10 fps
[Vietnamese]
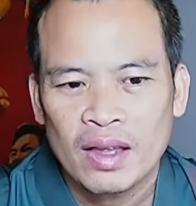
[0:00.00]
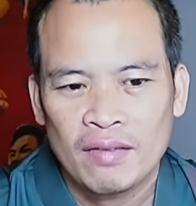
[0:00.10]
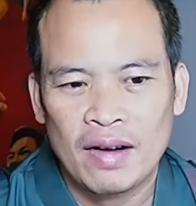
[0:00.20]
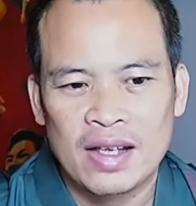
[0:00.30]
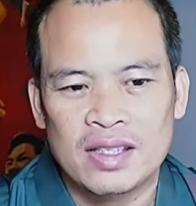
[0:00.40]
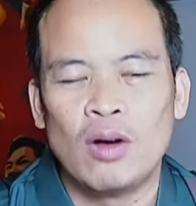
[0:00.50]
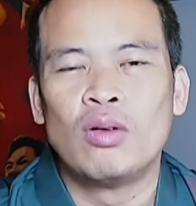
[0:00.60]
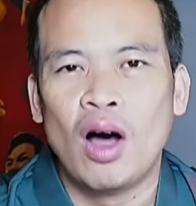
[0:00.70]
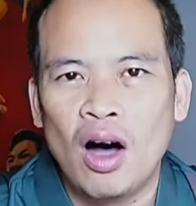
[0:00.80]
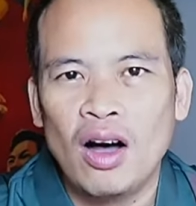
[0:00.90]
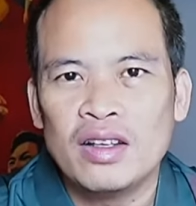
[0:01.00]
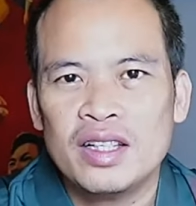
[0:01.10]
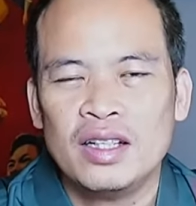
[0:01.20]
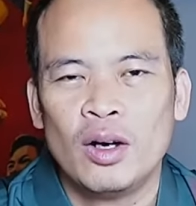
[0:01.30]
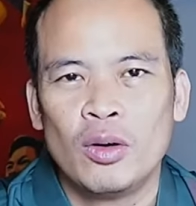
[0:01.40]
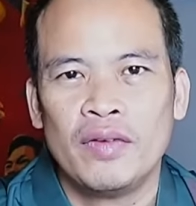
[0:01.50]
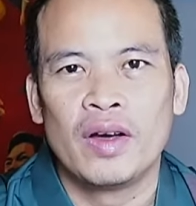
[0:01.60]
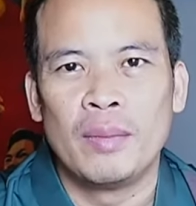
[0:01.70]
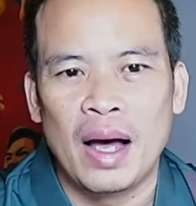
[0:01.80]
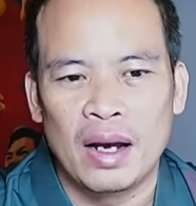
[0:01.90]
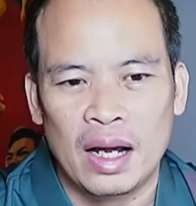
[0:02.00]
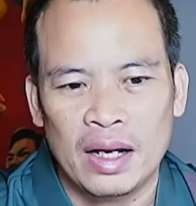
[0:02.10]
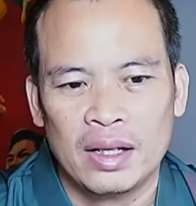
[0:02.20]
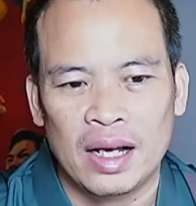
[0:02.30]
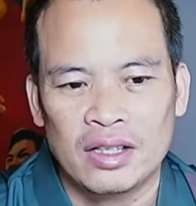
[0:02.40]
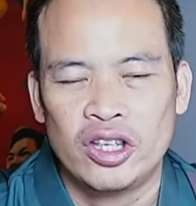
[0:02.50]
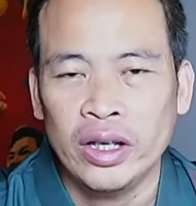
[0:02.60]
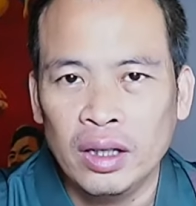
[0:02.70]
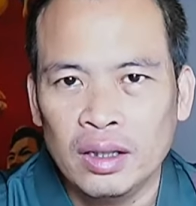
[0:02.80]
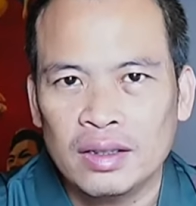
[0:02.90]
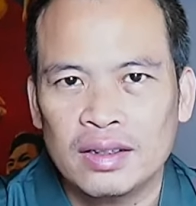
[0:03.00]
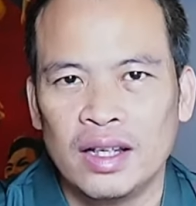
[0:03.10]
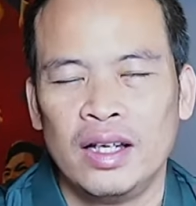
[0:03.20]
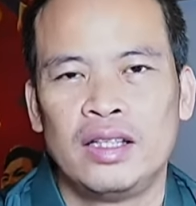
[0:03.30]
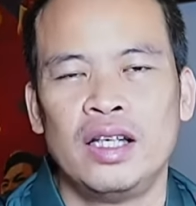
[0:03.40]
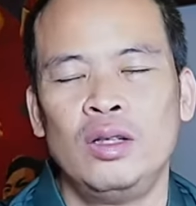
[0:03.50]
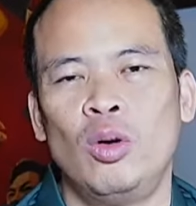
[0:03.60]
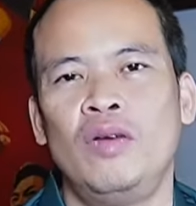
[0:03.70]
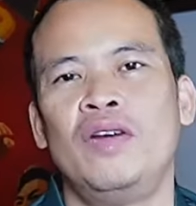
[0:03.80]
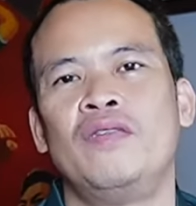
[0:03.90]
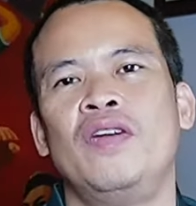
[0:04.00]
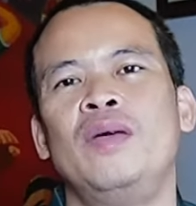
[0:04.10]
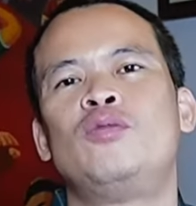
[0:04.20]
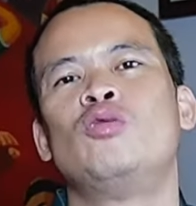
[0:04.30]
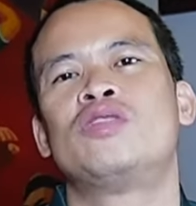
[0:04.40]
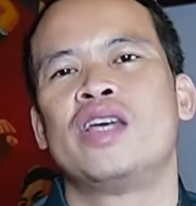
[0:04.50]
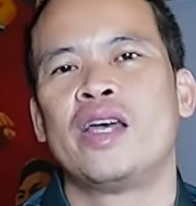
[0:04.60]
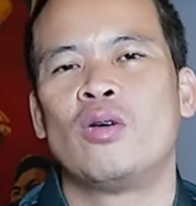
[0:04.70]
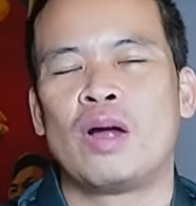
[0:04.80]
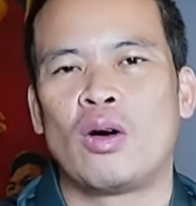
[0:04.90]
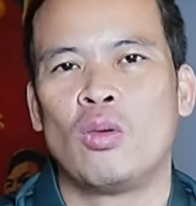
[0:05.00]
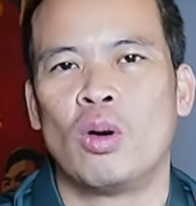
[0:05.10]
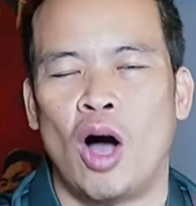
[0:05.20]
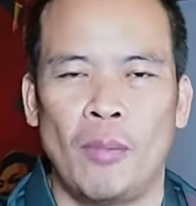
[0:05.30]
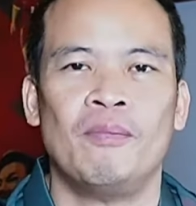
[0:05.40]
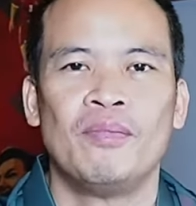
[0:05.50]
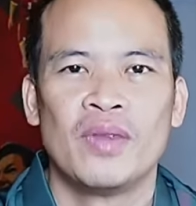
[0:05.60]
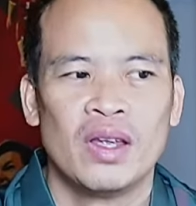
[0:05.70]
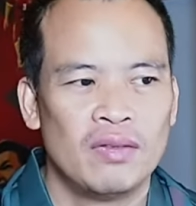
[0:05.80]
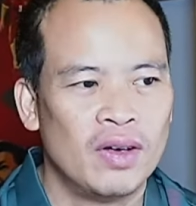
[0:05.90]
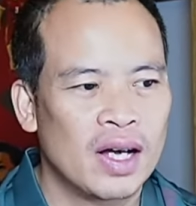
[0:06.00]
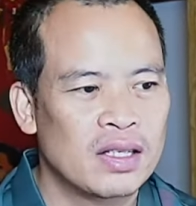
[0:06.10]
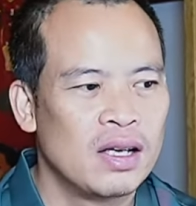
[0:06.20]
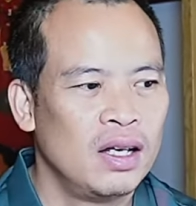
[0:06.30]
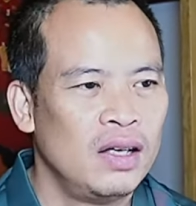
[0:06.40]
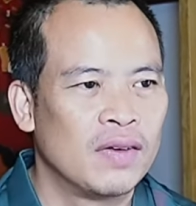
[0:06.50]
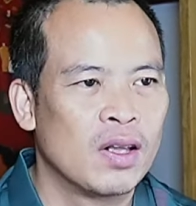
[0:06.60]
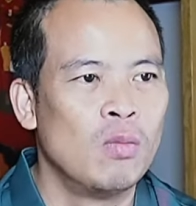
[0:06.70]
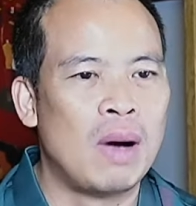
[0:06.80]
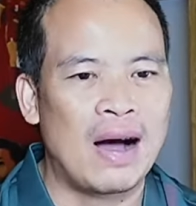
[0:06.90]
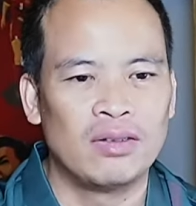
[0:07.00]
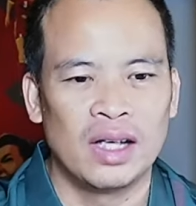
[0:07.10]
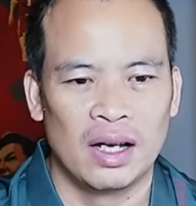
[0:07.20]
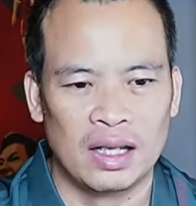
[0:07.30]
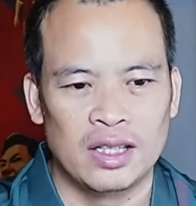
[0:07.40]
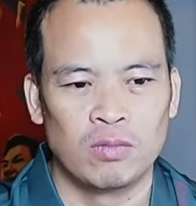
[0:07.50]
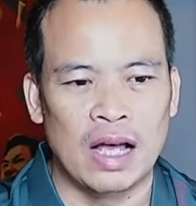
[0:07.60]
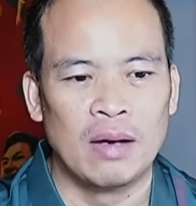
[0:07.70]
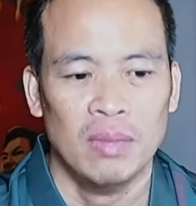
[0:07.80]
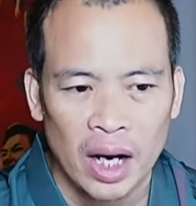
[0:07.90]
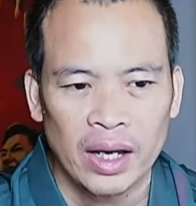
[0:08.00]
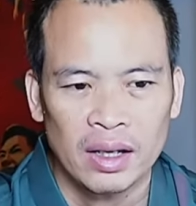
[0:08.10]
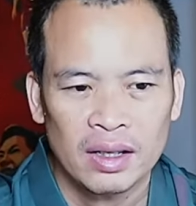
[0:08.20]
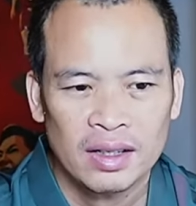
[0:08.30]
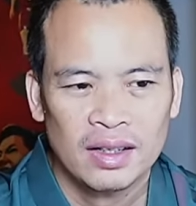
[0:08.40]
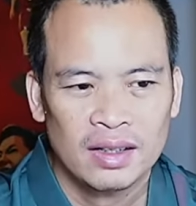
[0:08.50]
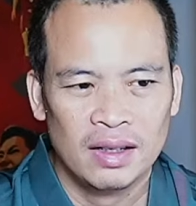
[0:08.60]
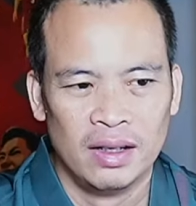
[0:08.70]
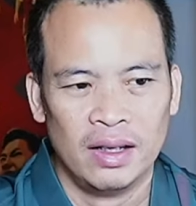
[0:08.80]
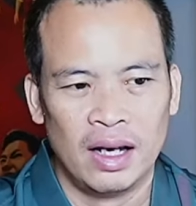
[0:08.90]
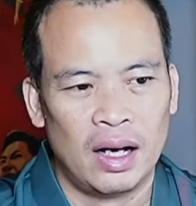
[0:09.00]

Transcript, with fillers: Và sau đó, xin thưa quý vị và các bạn, là đến tháng 9 thì chính huấn luyện viên Philippe Chu Sie cũng đã có cuộc họp với các trợ lý và thông báo rằng là trong tháng 10 thì